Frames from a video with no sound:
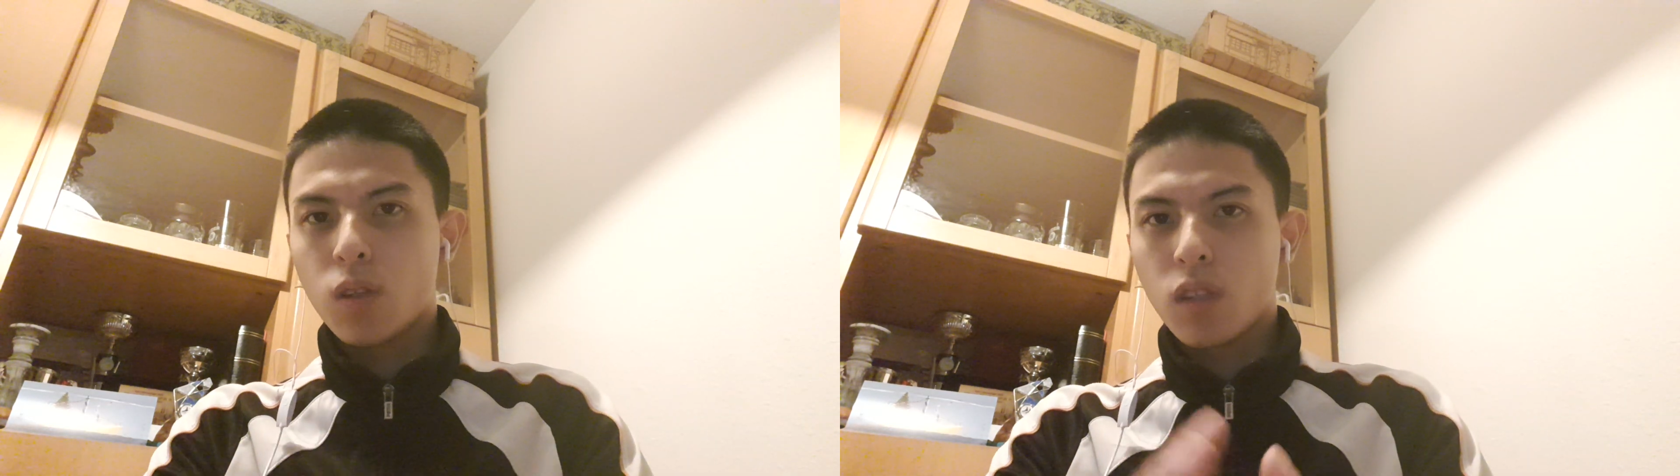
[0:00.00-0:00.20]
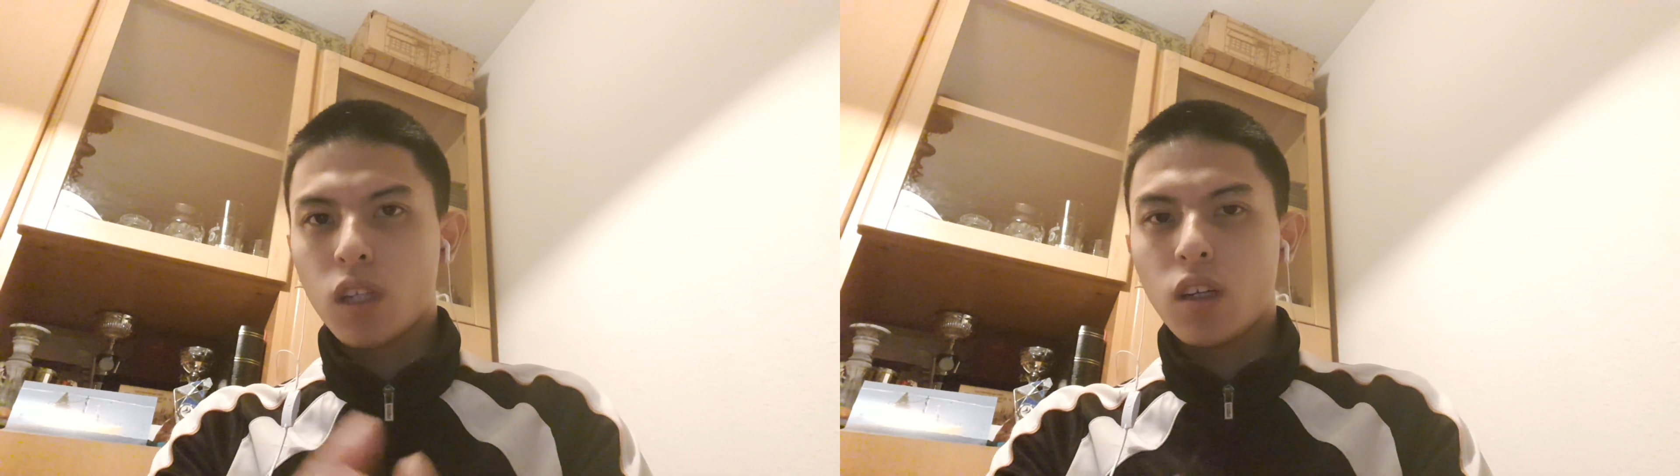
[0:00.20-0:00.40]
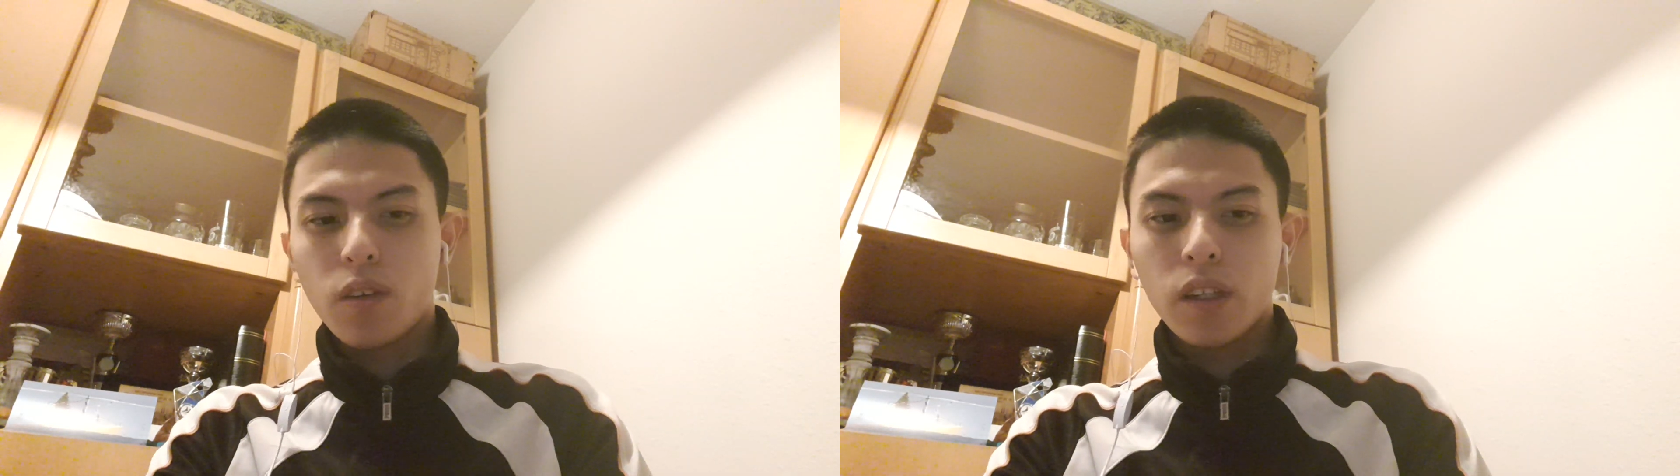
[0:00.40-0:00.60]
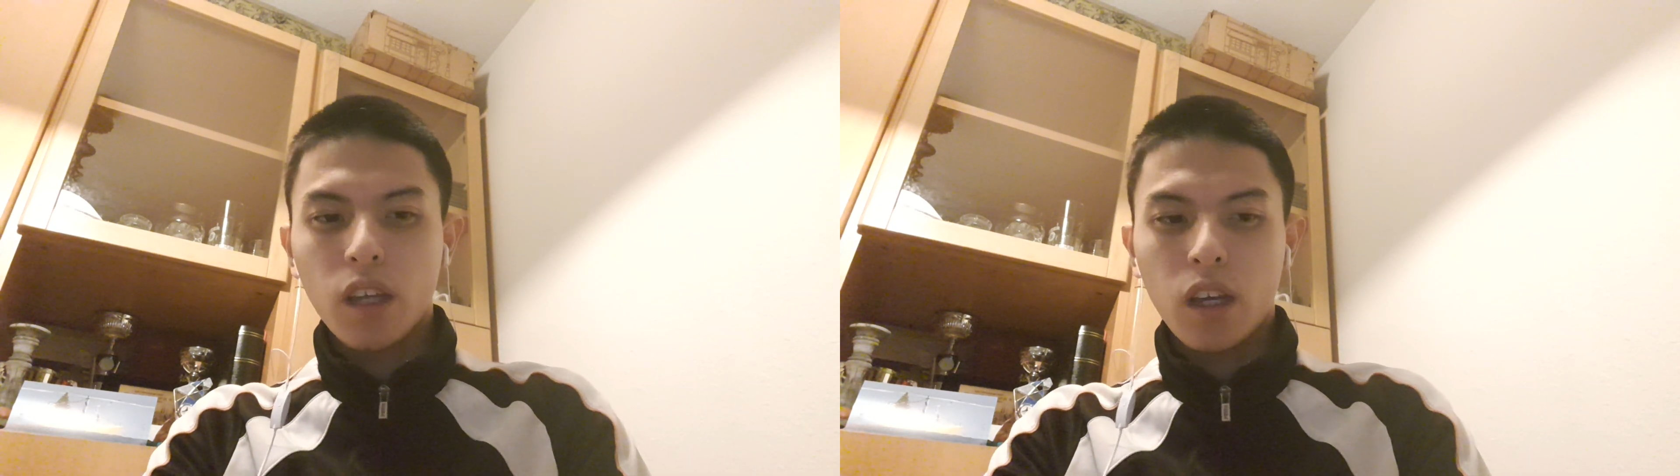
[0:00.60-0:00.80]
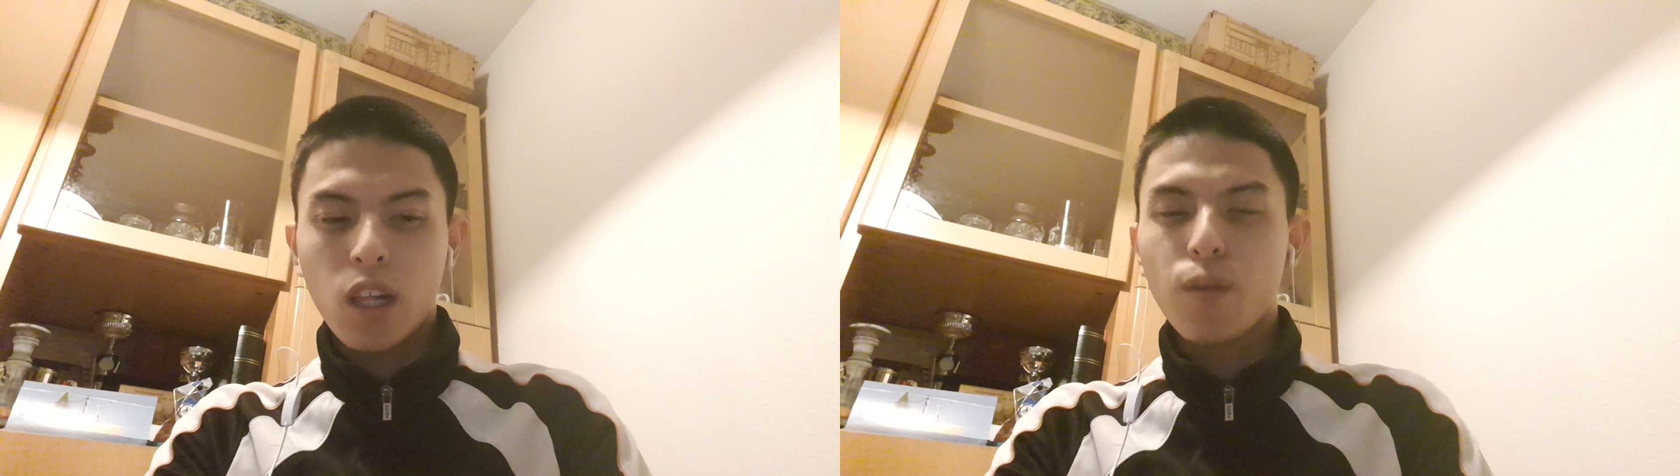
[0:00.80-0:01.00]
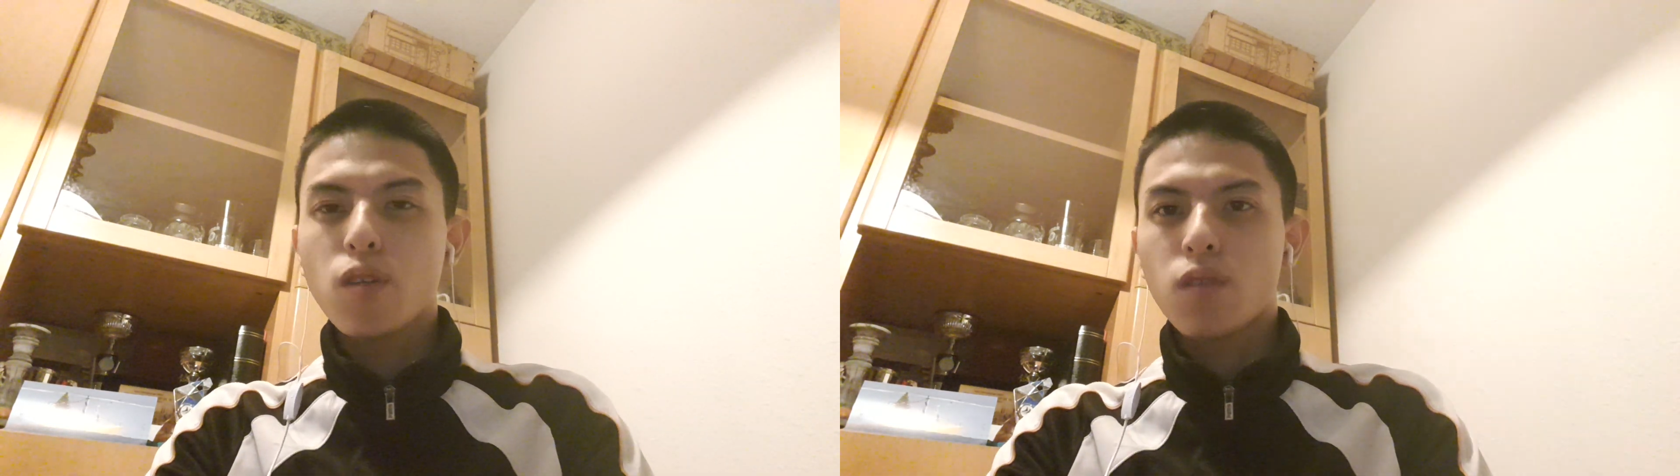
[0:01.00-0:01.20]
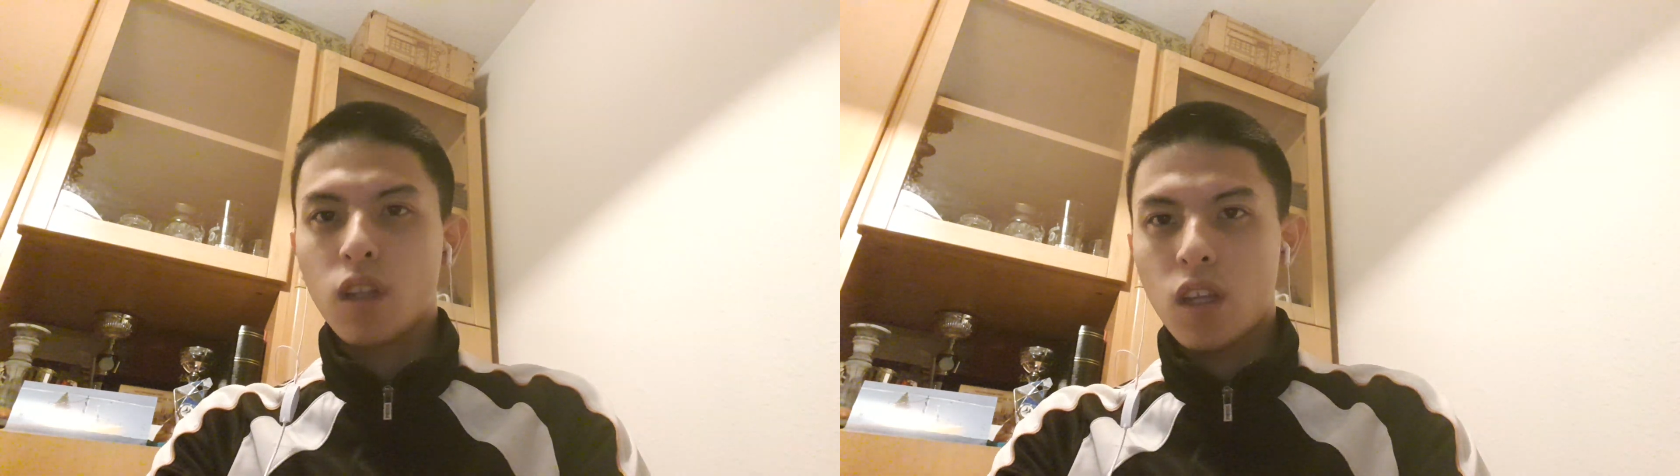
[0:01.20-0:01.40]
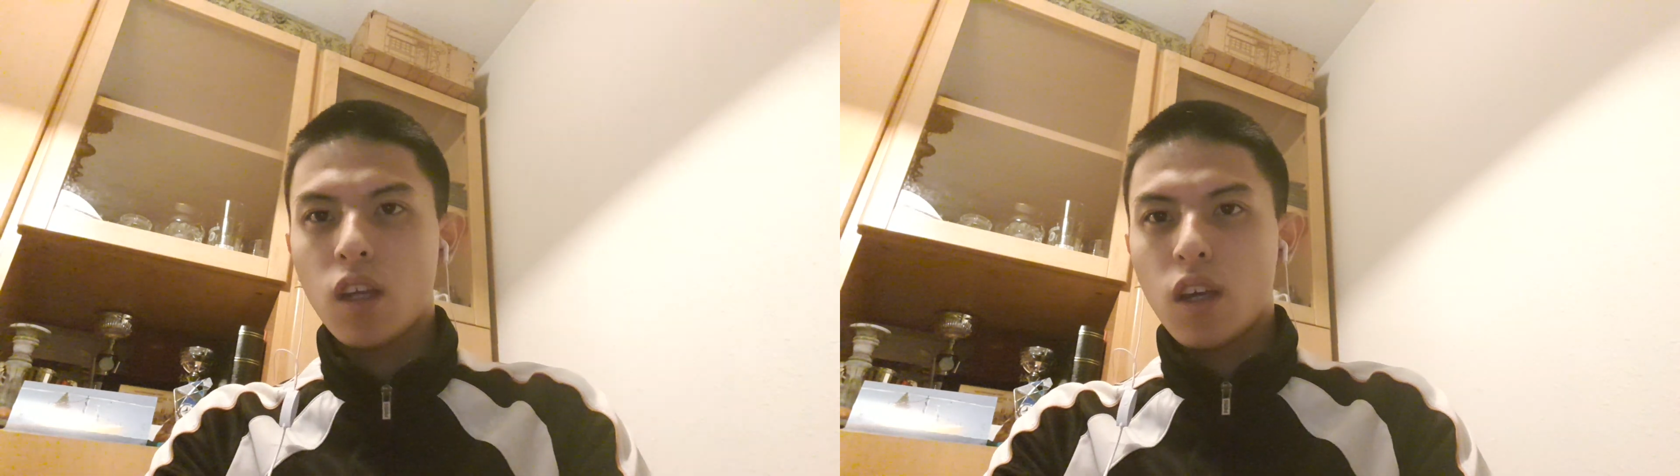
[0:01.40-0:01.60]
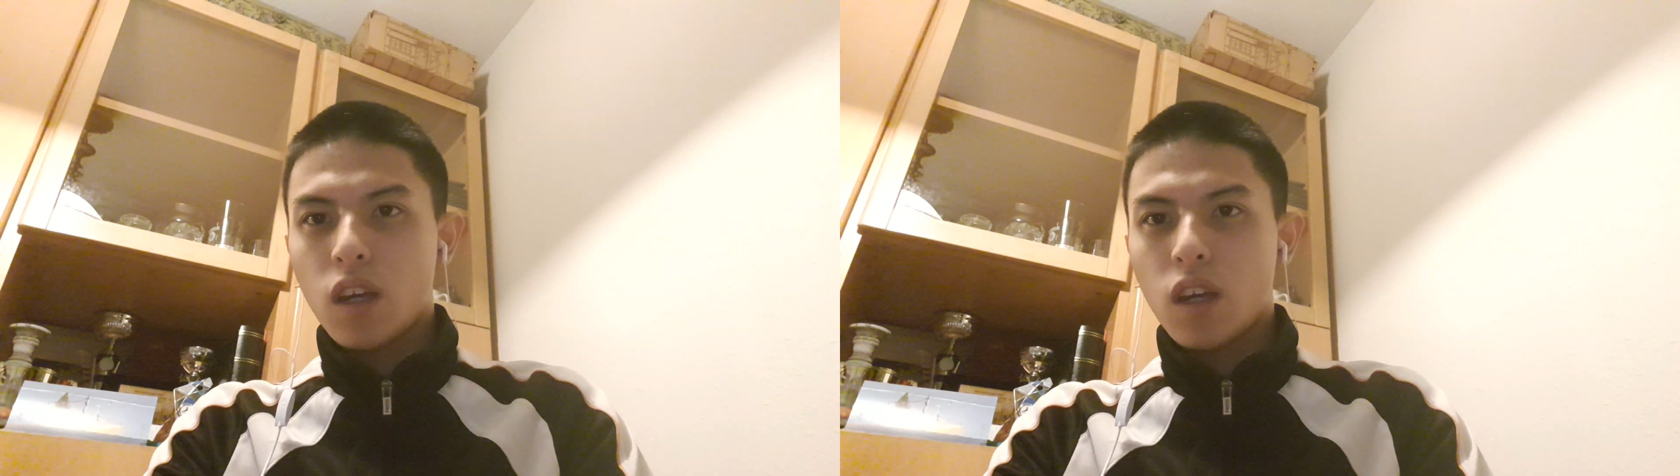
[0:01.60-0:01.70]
いろんな話題がありますのでね、